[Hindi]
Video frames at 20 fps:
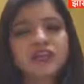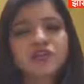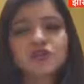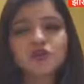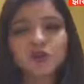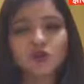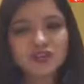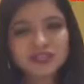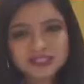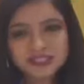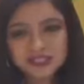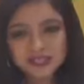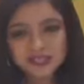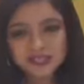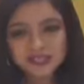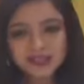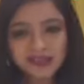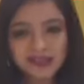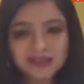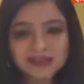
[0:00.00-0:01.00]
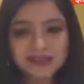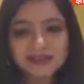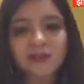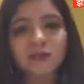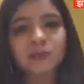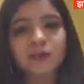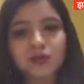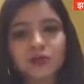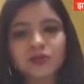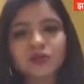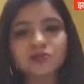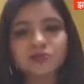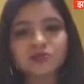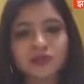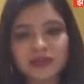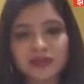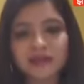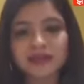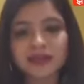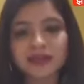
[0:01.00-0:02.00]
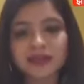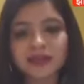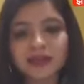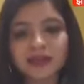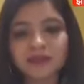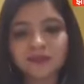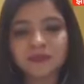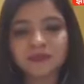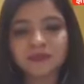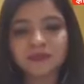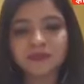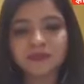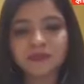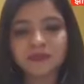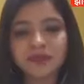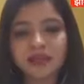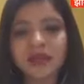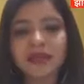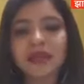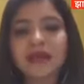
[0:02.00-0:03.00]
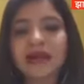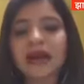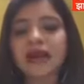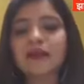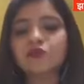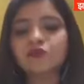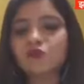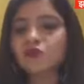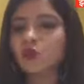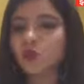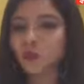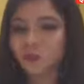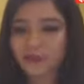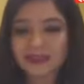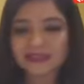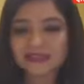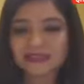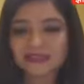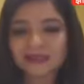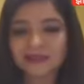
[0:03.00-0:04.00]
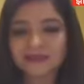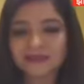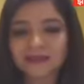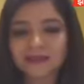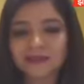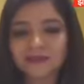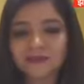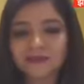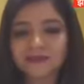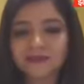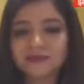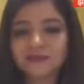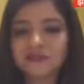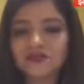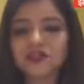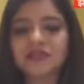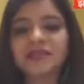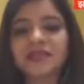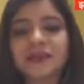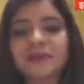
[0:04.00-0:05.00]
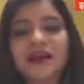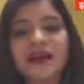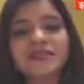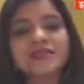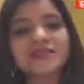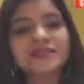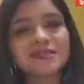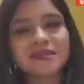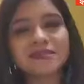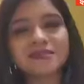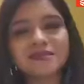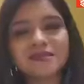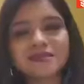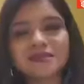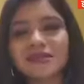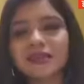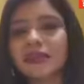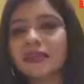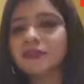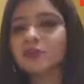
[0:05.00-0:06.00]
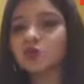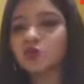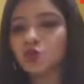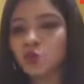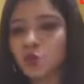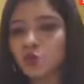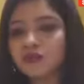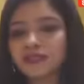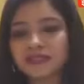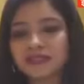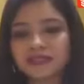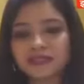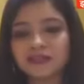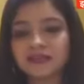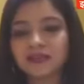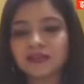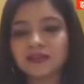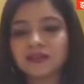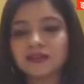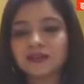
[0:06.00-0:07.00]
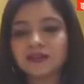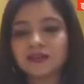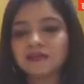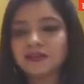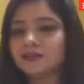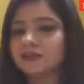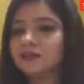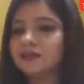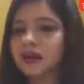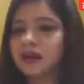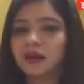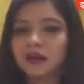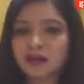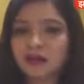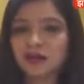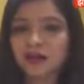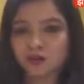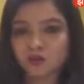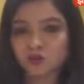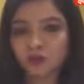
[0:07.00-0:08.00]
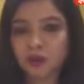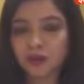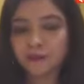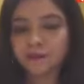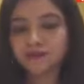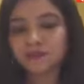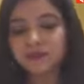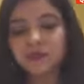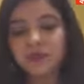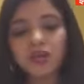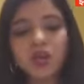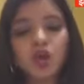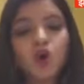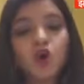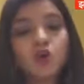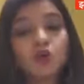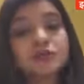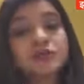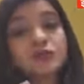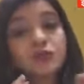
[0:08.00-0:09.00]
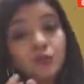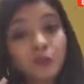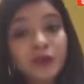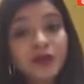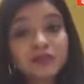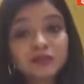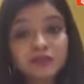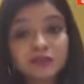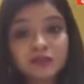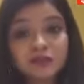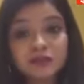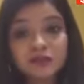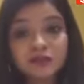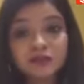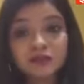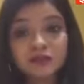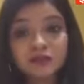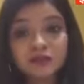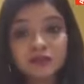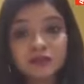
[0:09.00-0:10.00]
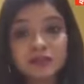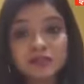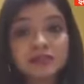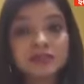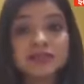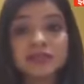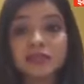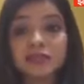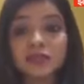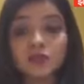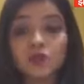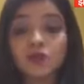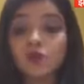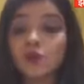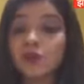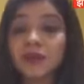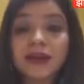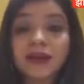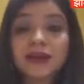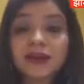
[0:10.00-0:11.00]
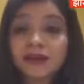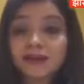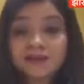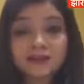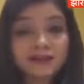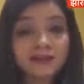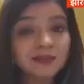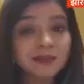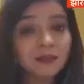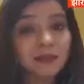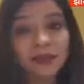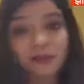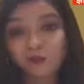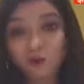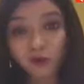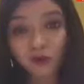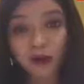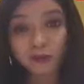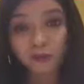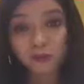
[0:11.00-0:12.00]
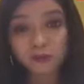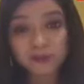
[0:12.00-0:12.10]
उन्नीस का साल जब ब्रिटिश इंडिया ने एक कानून को पास किया था जिसके बाद संसद के दो सदन का गठन हुआ उस वक्त इन सदनों को क्या कहा जाता पहले वो